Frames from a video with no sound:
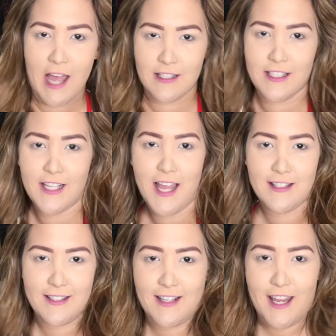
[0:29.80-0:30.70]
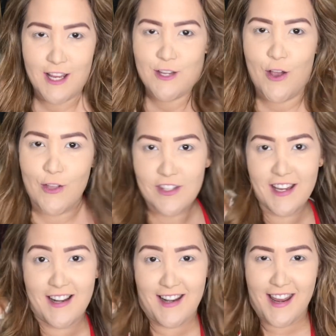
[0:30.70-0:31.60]
muchachas, niños
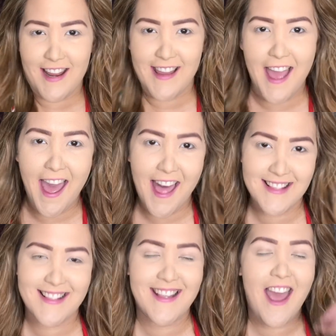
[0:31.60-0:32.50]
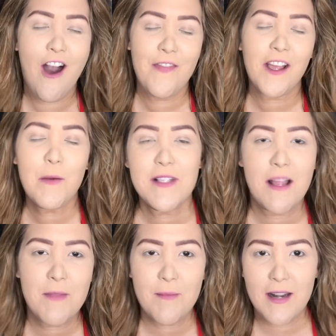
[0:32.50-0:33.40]
y niñas. ¿Qué onda? ¿Cómo
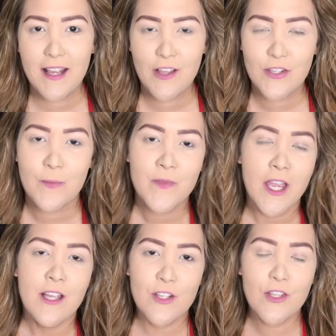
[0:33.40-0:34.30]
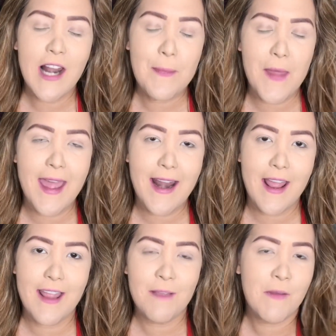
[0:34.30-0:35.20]
están? Bienvenidos. Yo soy la
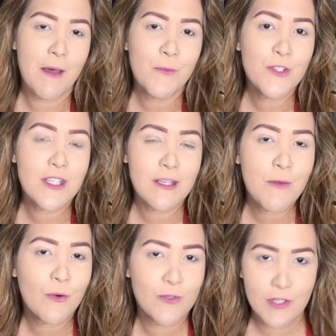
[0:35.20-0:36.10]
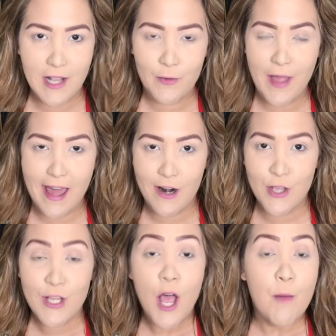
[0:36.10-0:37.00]
Tere y me da muchísimo gusto
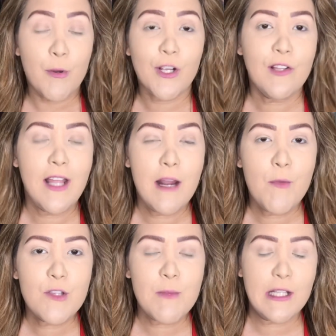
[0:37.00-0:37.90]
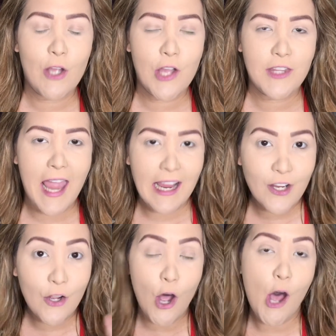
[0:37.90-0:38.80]
saludarlos porque tenemos tote
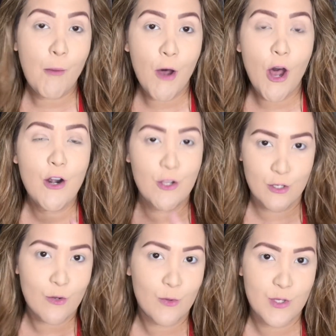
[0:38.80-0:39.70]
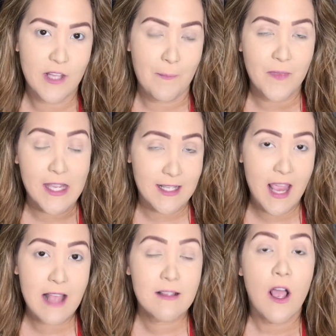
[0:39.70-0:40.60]
como nos gusta.
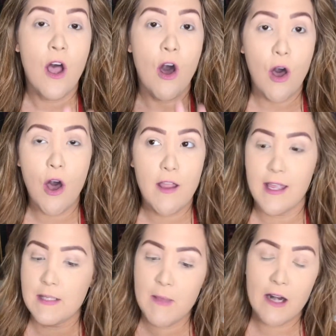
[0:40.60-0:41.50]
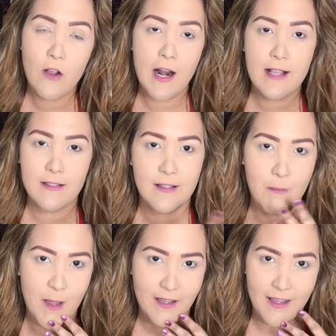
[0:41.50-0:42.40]
Así es, hoy es miércoles
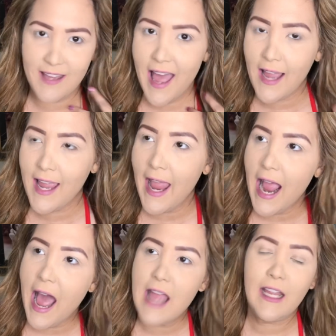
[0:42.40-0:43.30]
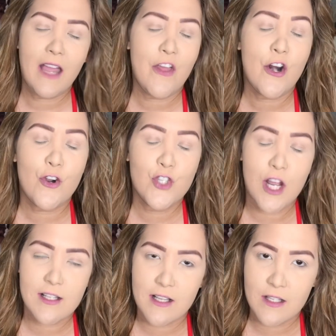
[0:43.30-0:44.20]
de maquillaje, hay que
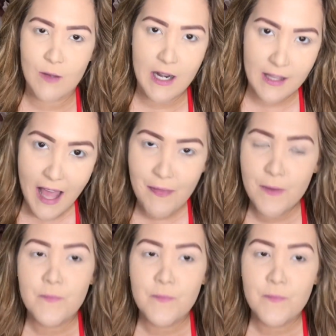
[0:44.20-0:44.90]
derrochar sensualidad